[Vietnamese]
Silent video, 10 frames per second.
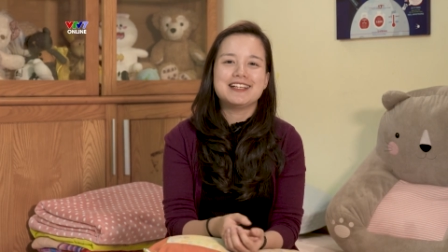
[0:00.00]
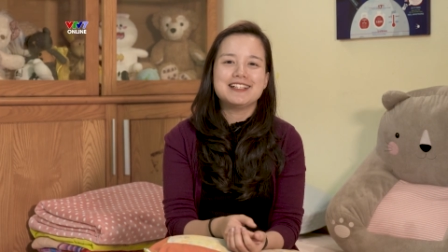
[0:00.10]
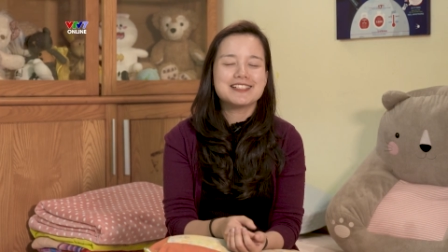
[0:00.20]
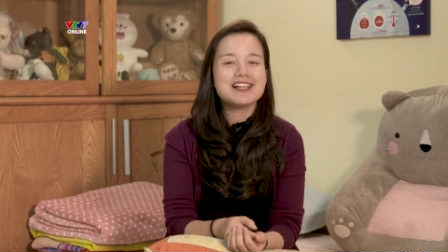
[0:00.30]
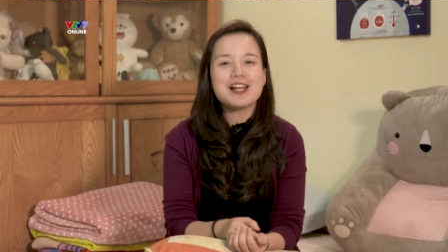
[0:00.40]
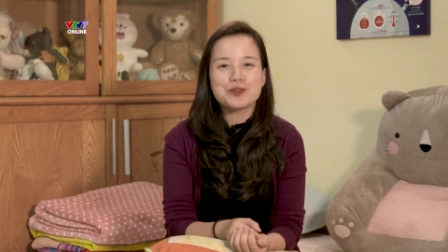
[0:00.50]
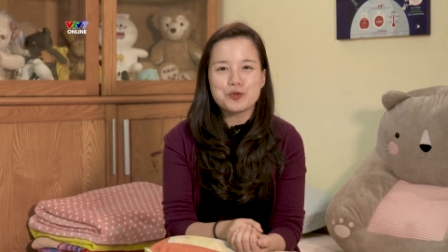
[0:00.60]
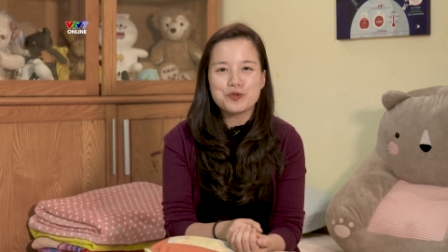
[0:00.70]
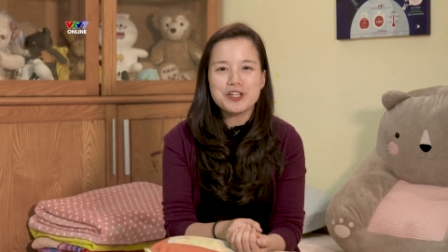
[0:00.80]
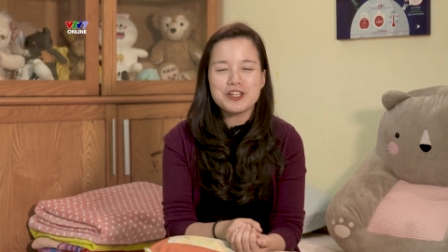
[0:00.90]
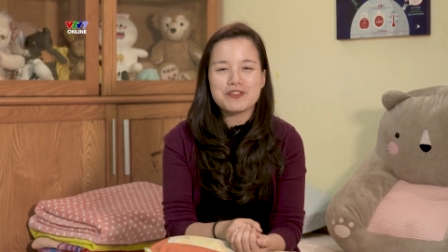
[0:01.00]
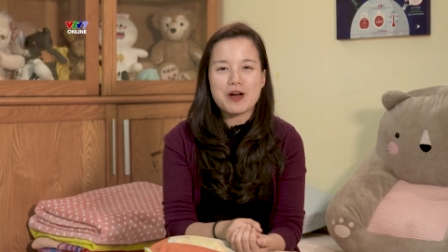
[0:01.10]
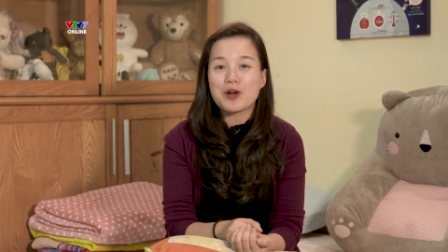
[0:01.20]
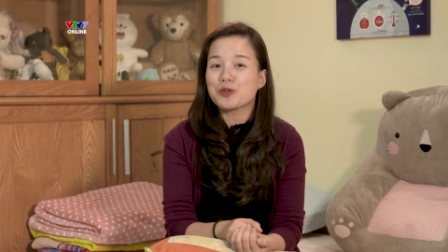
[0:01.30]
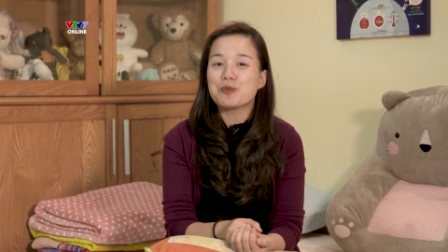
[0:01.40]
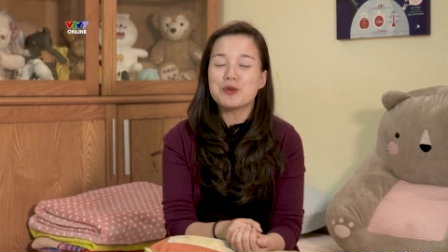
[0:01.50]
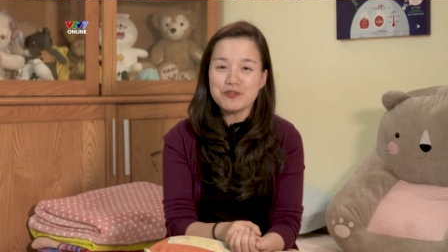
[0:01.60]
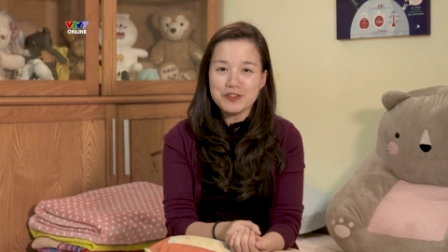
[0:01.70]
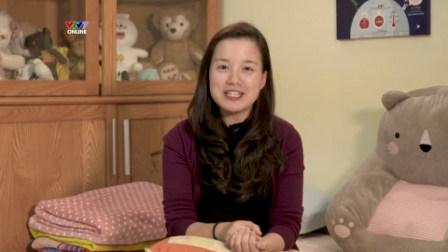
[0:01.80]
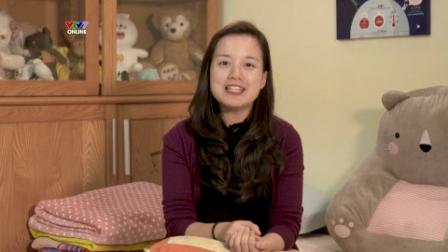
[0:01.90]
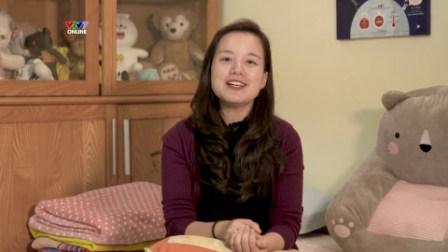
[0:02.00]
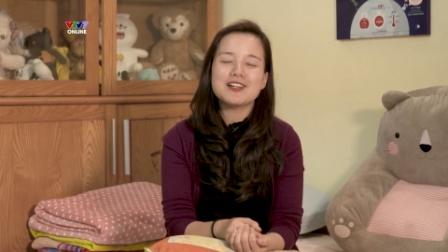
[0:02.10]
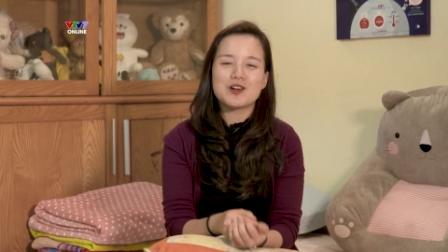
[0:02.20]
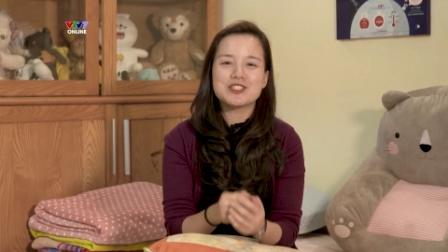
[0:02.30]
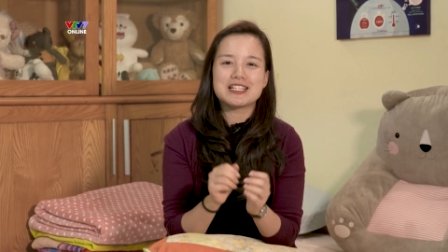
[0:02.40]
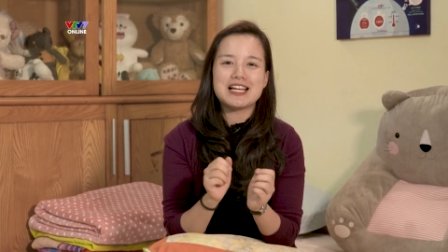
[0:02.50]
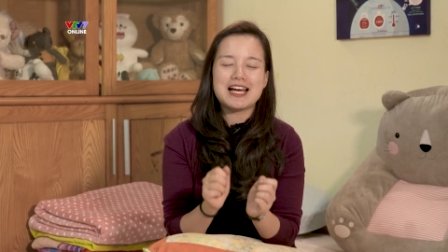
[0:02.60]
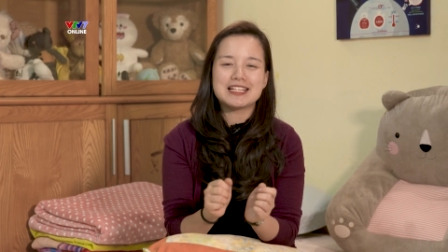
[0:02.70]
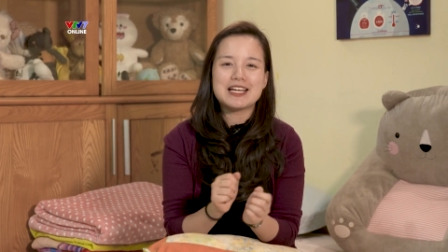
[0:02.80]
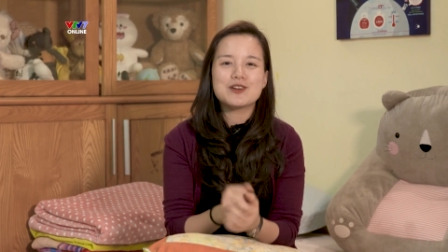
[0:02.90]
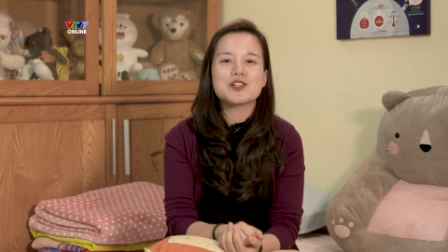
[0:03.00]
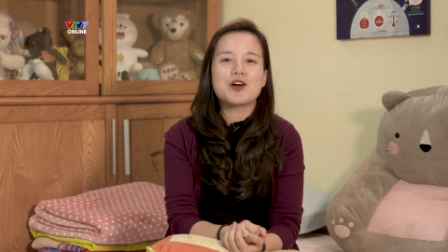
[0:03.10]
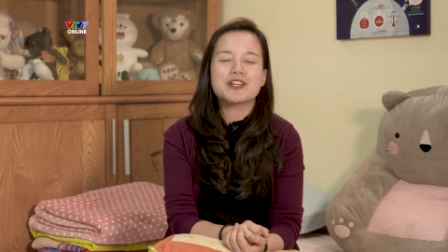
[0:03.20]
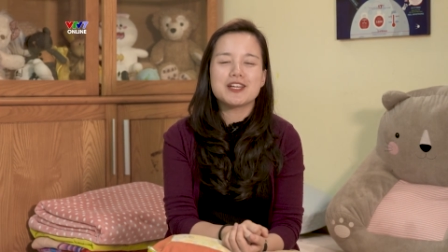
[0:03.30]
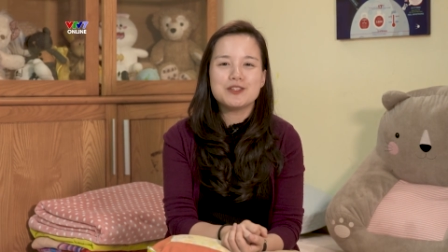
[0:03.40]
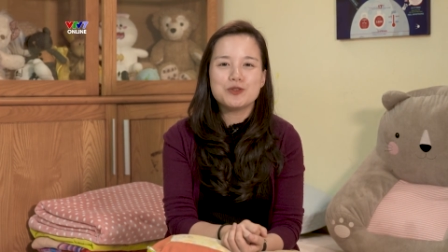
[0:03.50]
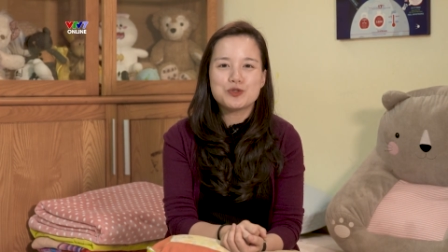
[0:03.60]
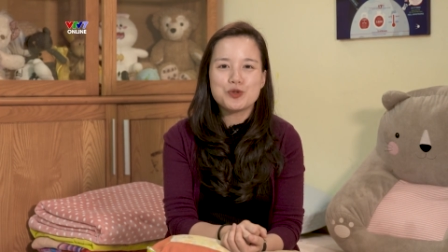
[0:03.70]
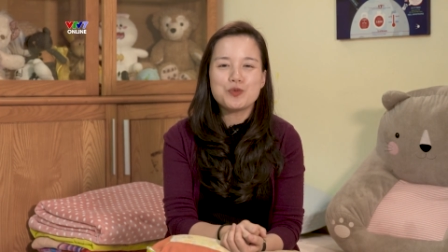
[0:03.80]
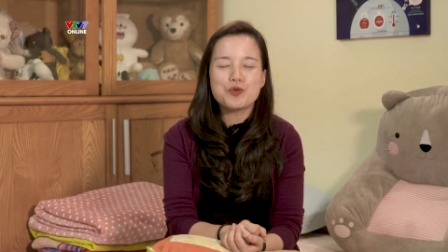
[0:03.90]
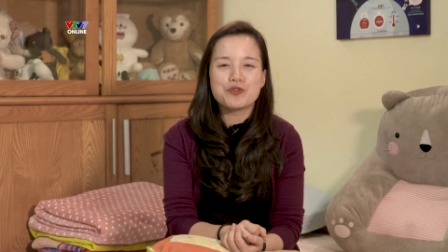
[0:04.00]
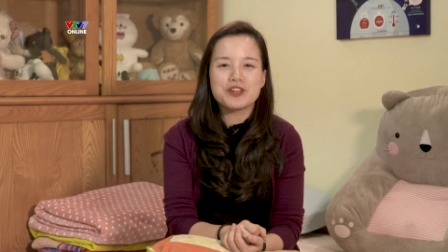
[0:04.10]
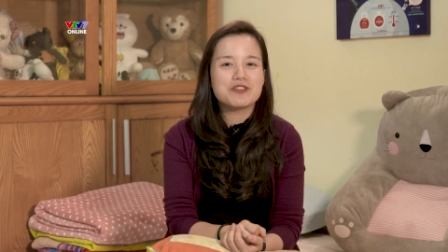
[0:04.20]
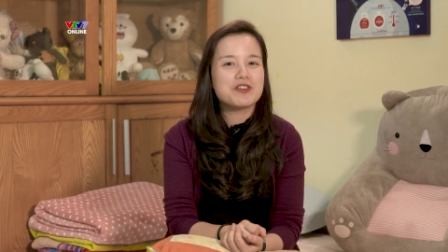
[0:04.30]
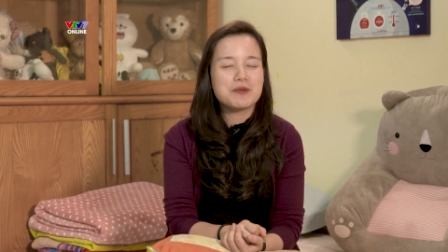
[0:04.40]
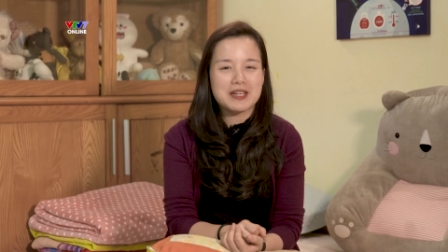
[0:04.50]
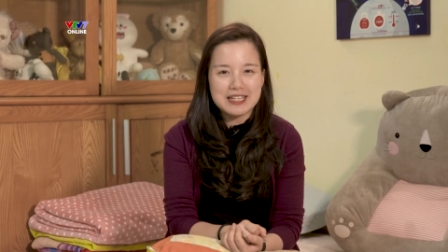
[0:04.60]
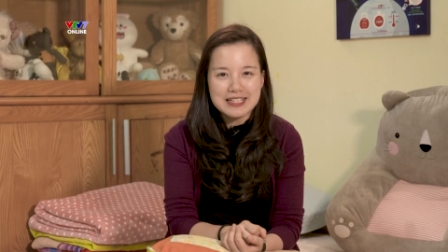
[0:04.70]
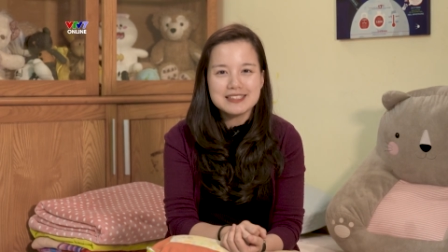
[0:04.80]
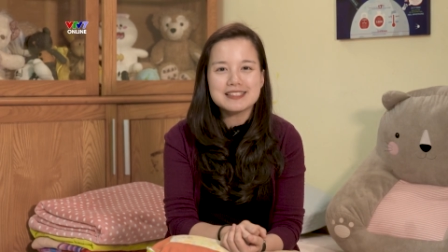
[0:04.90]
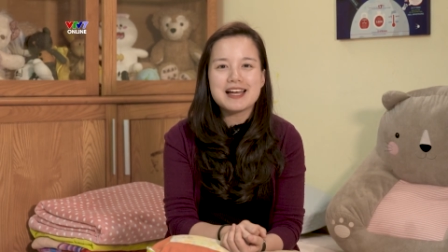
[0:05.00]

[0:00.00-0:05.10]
rất là thú vị và hoàn toàn miễn phí đó chính là theo dõi kênh youtube của vtv 7 kids